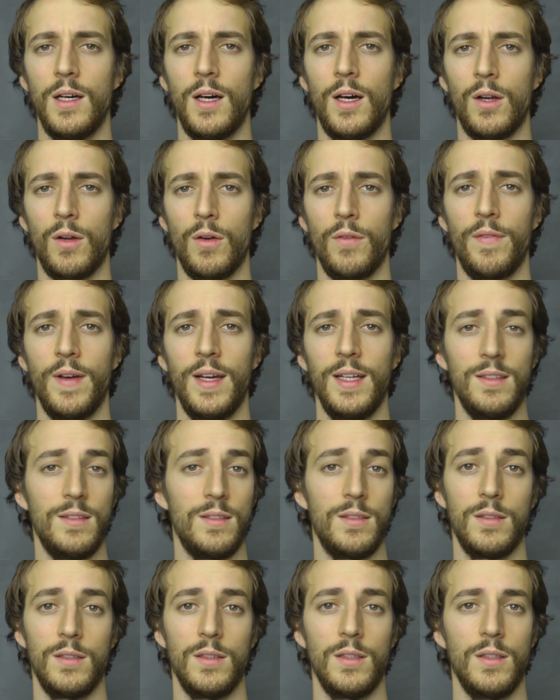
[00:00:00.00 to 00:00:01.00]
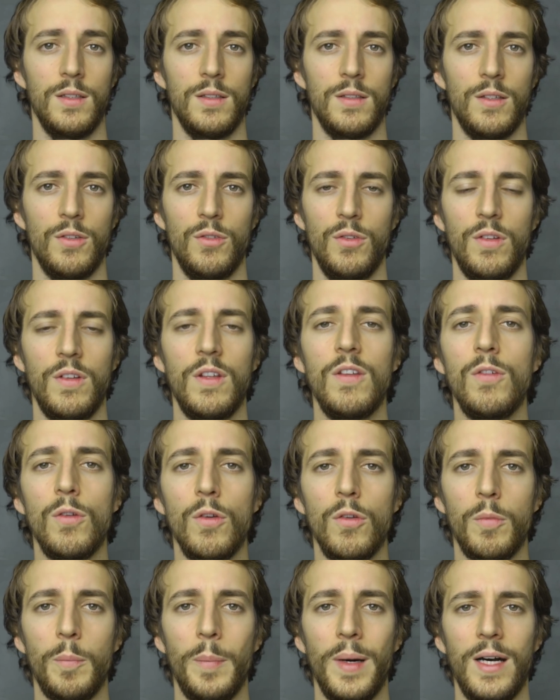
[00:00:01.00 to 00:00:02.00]
alors qu'en fait, c'est juste qu'ils
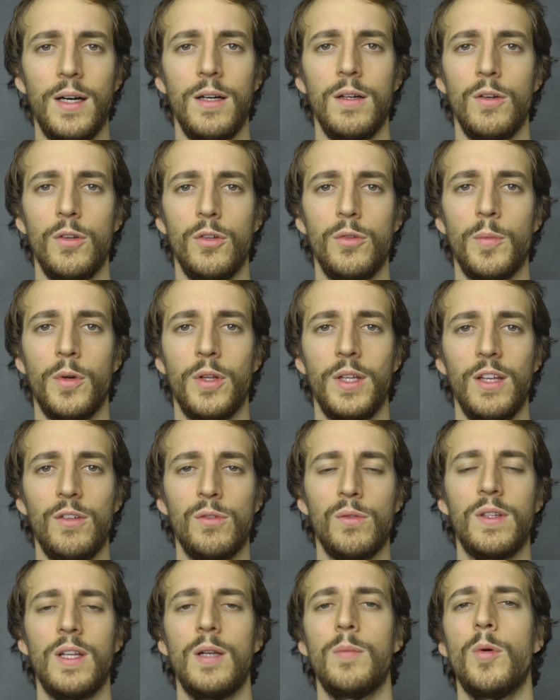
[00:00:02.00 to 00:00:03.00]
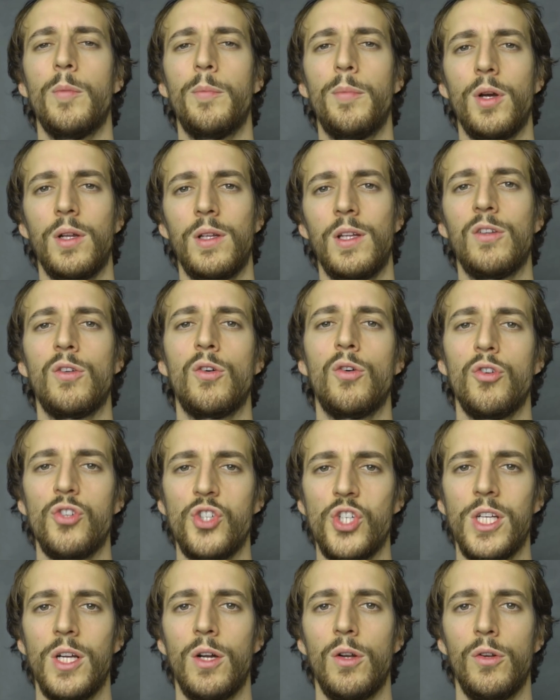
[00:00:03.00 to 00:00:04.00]
n'osent pas le demander, ils ont tellement peur d'être
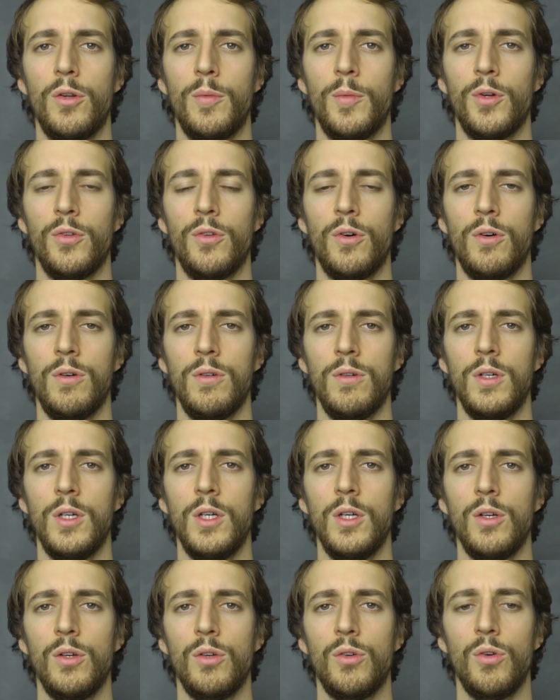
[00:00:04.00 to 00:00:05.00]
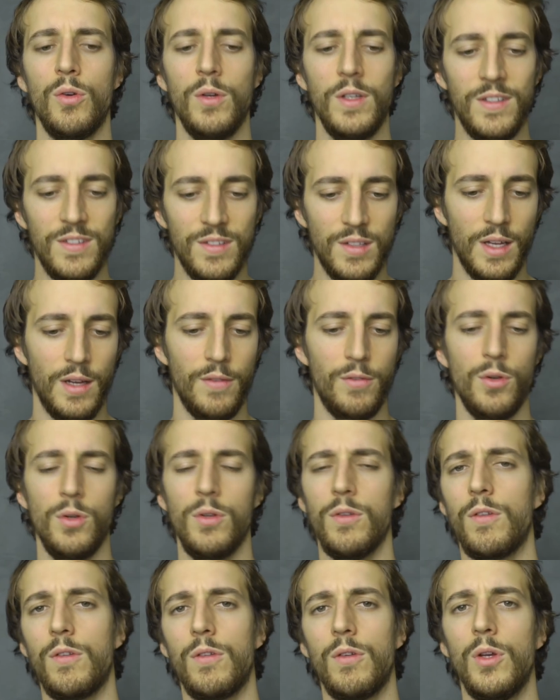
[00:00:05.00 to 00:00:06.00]
rejetés en le demandant qu'ils
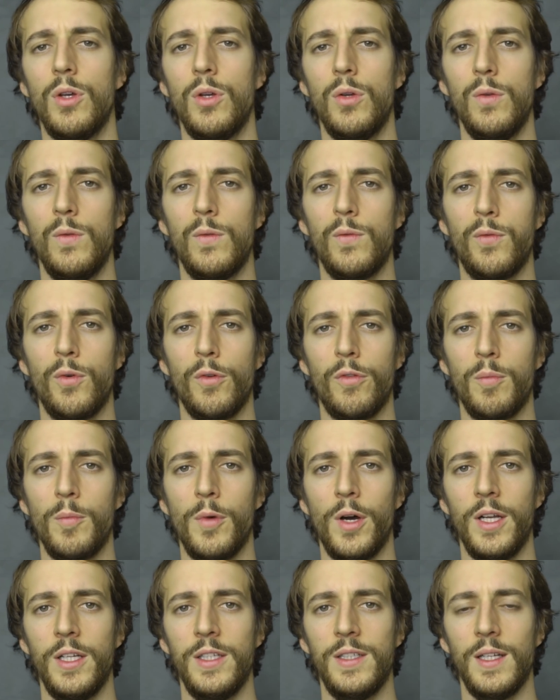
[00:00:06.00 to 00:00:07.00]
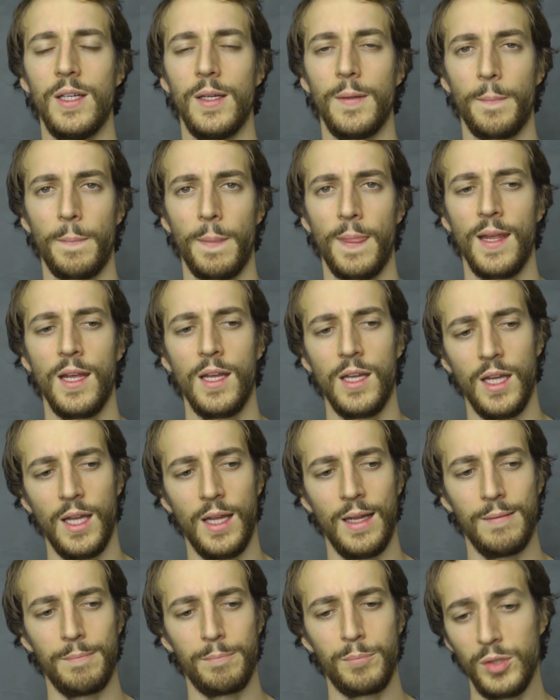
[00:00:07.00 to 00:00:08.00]
s'inventent une fausse moralité.
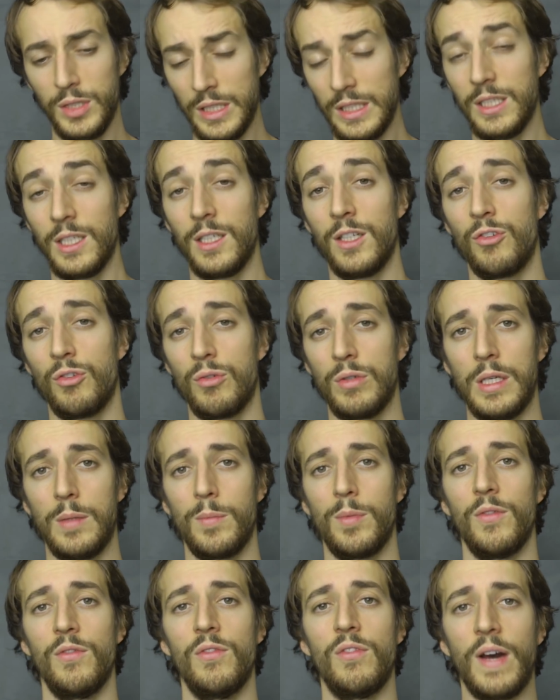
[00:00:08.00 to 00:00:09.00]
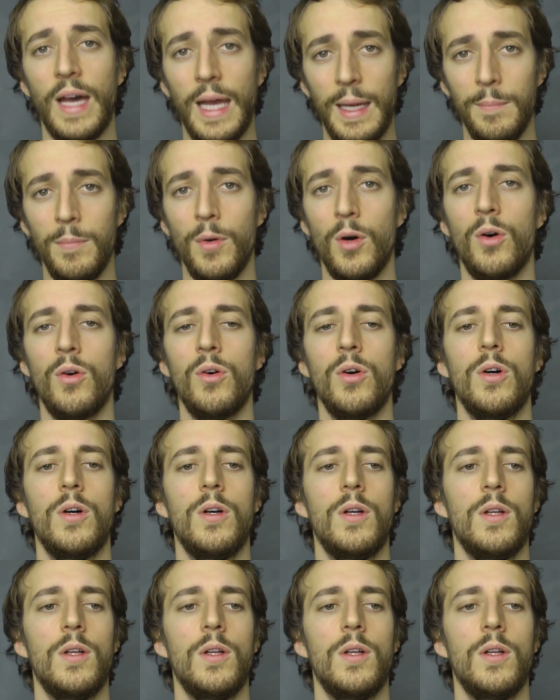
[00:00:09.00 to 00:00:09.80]
Et peut-être qu'il y a des gens qui peuvent vraiment